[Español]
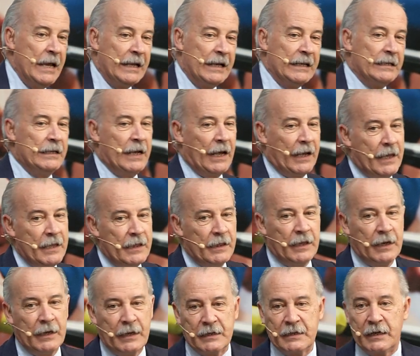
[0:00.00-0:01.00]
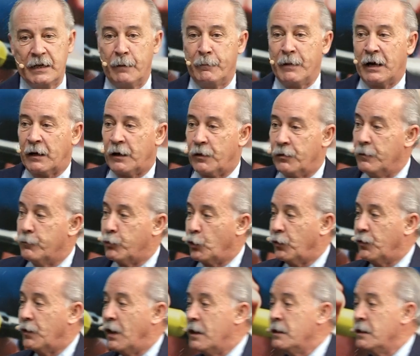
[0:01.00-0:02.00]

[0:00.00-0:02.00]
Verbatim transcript: que es la quinta y que se llama reciprocidad